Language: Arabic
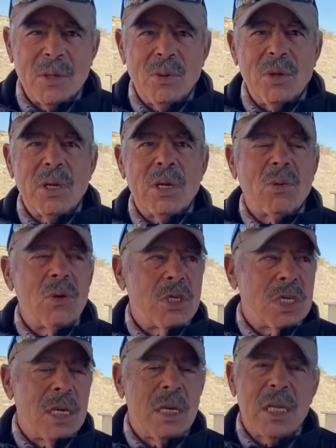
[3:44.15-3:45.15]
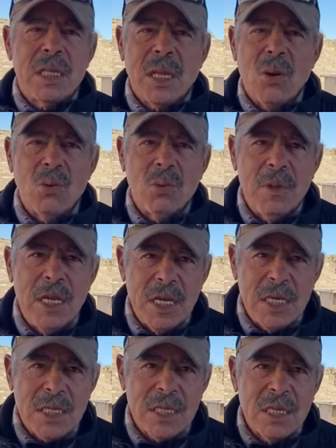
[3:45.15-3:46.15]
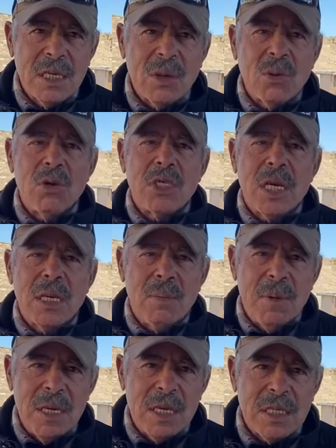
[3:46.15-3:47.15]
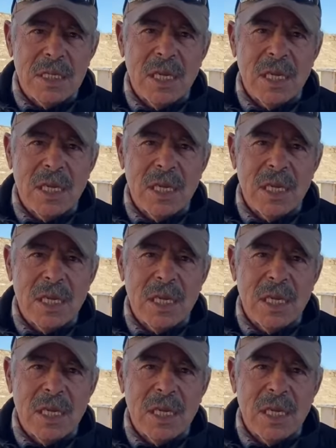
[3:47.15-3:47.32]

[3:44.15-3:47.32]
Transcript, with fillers: كنا كل شيء الزو بليش كل شيء بليش